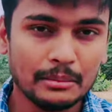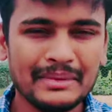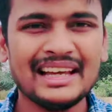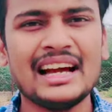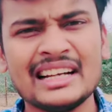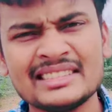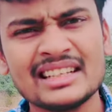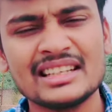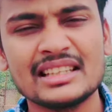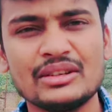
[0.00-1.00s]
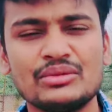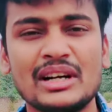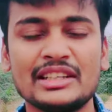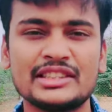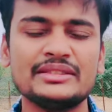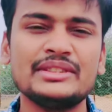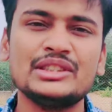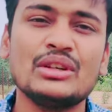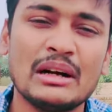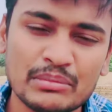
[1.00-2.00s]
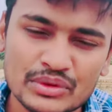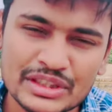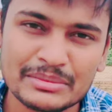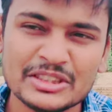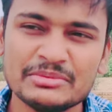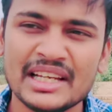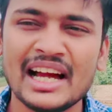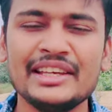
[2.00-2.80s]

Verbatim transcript: मैं आशा करता हूं आज की वीडियो आपको समझ में